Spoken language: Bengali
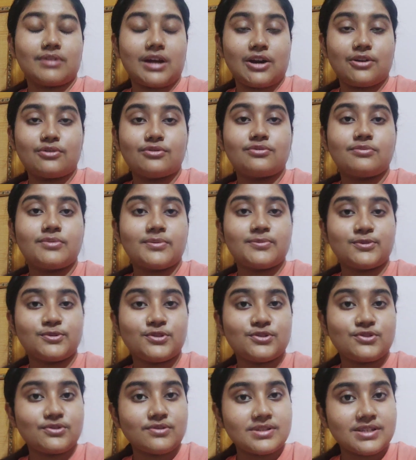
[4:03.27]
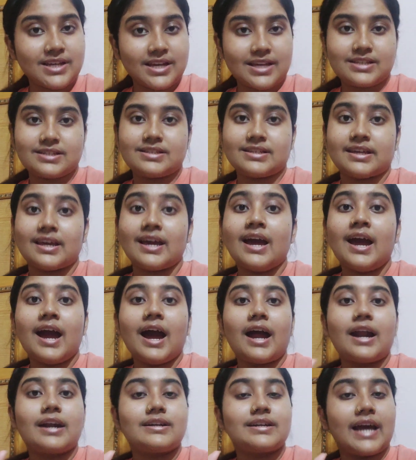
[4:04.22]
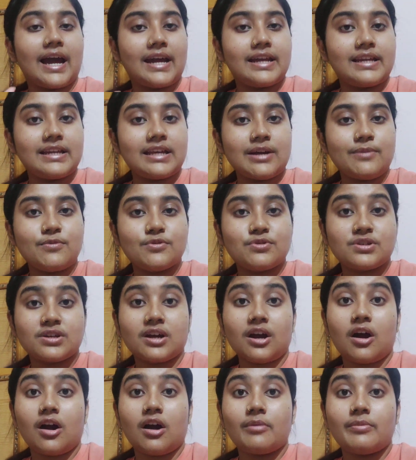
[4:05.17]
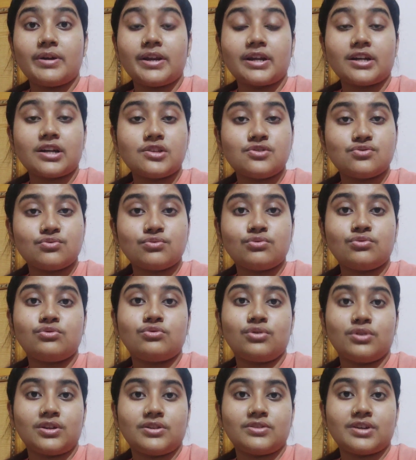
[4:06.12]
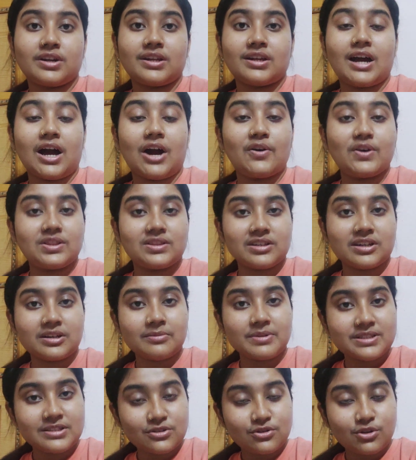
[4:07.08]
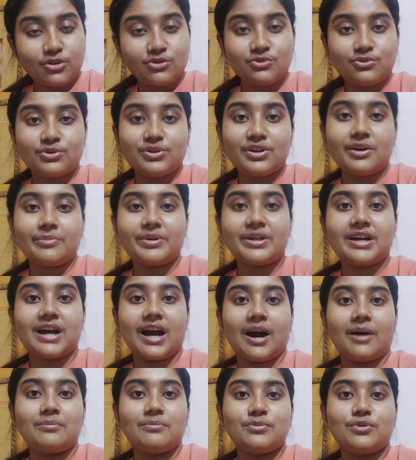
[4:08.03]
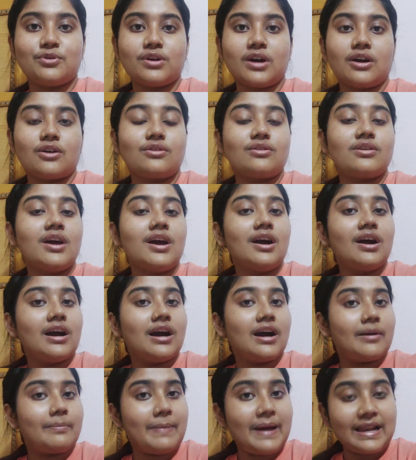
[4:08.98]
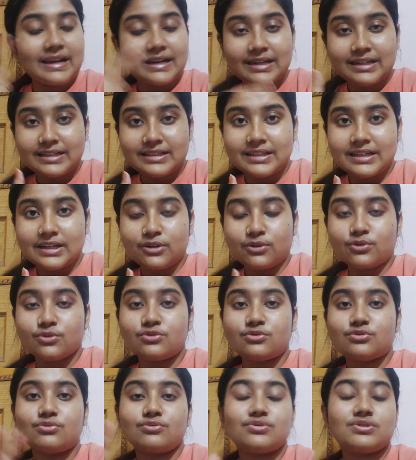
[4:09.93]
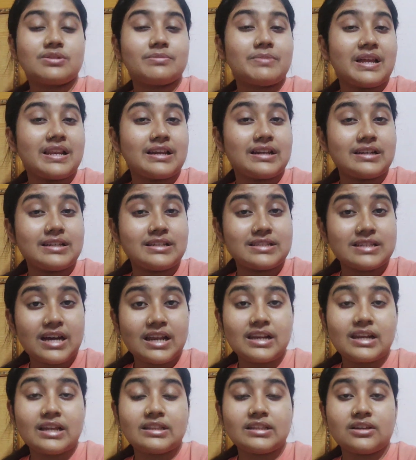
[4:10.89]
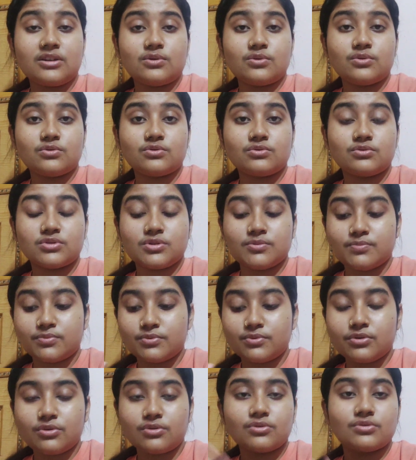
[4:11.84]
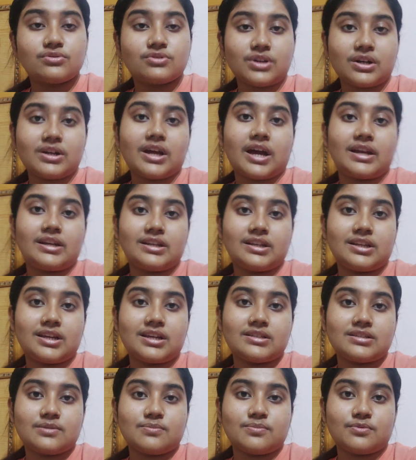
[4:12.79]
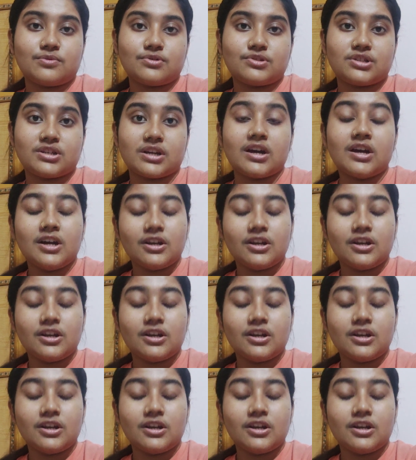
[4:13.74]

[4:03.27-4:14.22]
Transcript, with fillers: কারণ রুমের মধ্যে চলছে এসি আর ডাইনিং এ বসে খাওয়া মানে একটা যুদ্ধ লিটারি খাওয়ার থেকে বেশি দদ্দরি আমি খামবো কারণ ব্যালকনি থেকে রোদ ঢুকছে ব্যালকনি জানলা দিয়ে রোদ ঢুকছে পুরো রোদটা ডাইনিং এ এসে পড়ছে